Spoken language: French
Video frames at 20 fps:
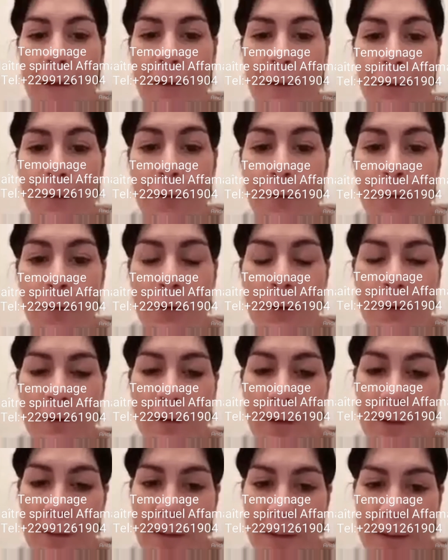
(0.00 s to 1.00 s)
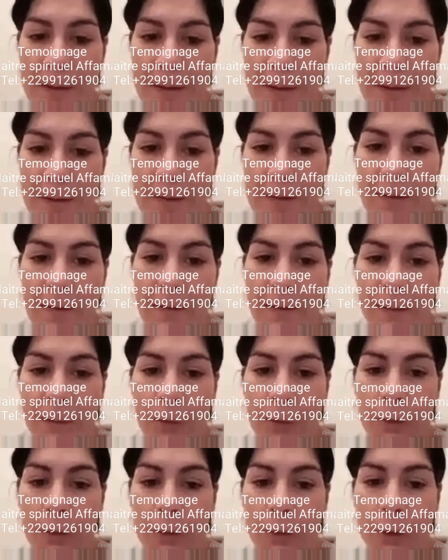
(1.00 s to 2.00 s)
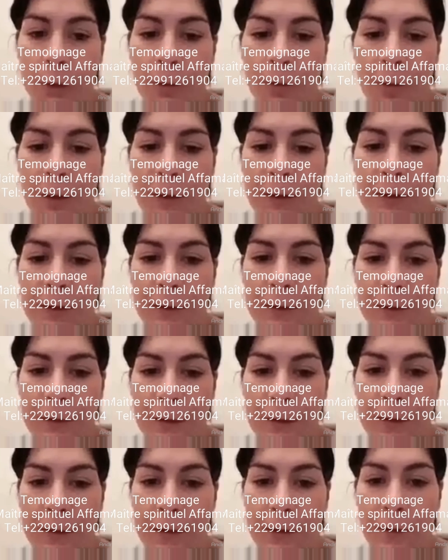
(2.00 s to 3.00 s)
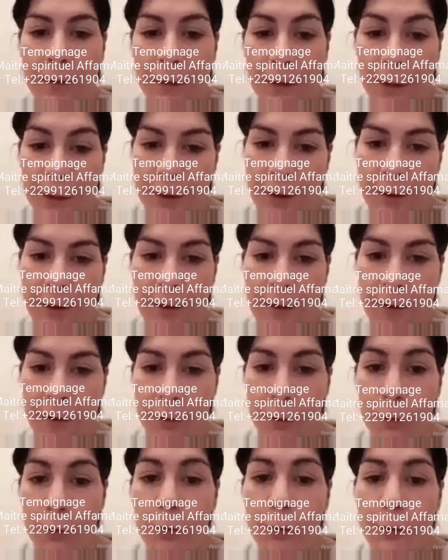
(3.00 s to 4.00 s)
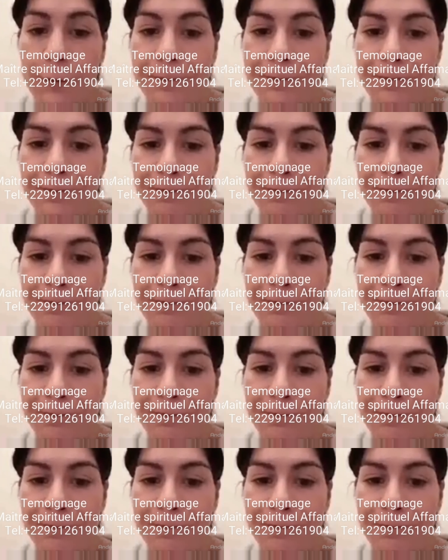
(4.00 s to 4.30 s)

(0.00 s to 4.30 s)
Et du coup, j'ai fait des bêtises. je suis partie essayer de chercher quelqu'un d'autre.